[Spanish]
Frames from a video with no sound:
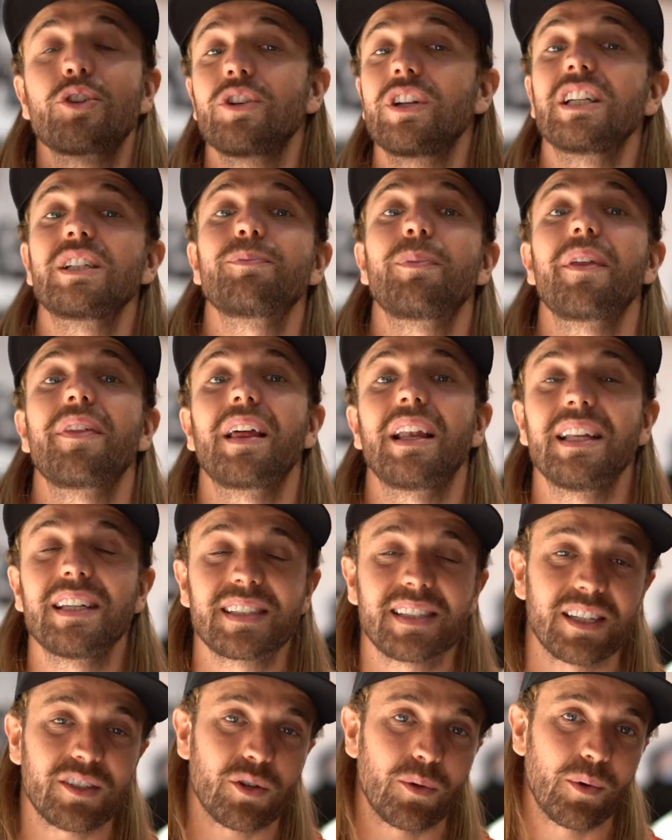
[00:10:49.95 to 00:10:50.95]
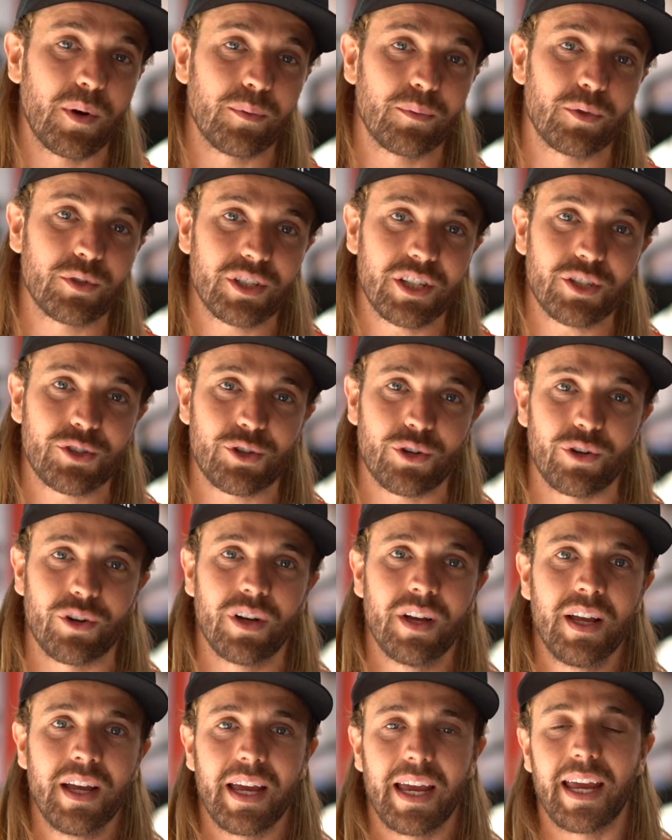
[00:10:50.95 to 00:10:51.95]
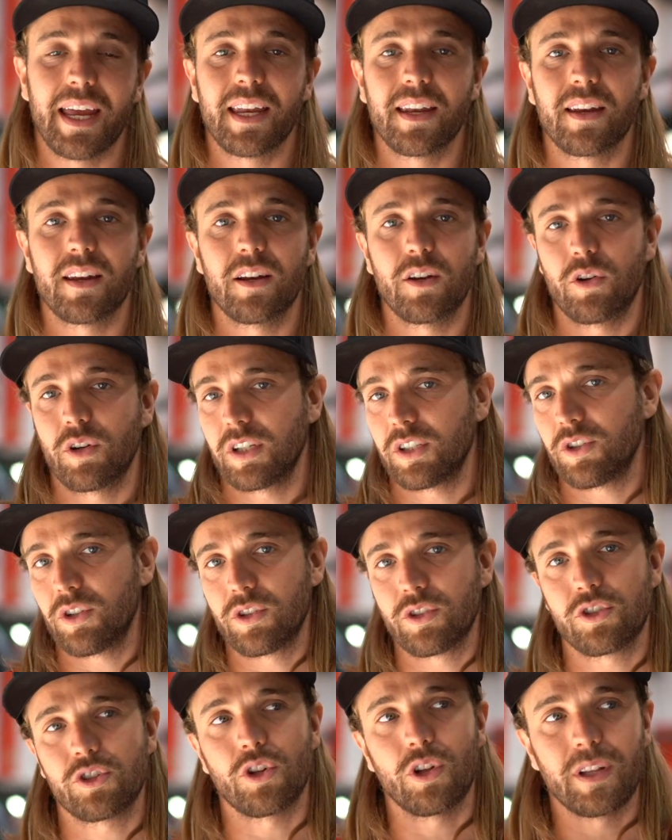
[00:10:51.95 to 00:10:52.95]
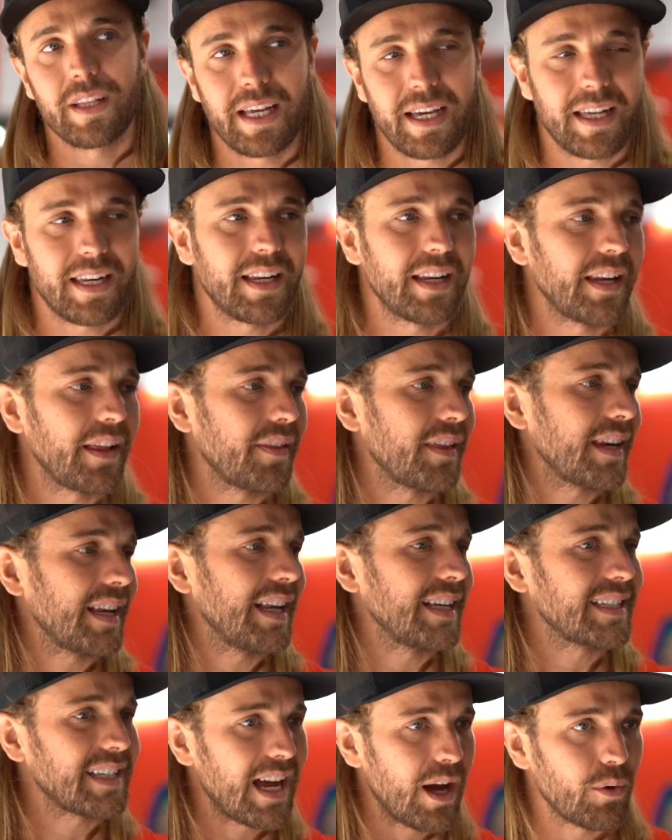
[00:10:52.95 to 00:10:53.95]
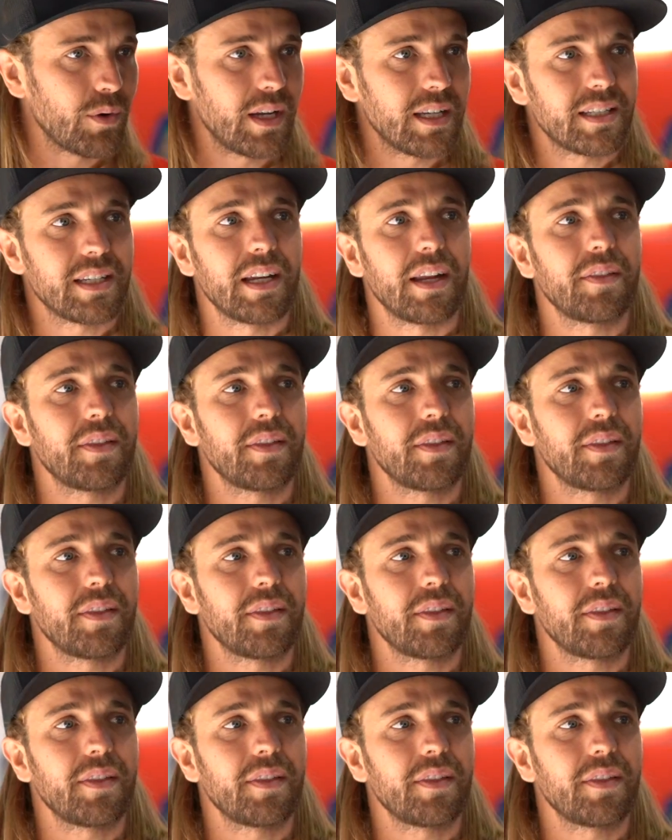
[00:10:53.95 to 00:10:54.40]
son especialistas, como hemos dicho, en lo que son soldar, en hacer las jaulas, en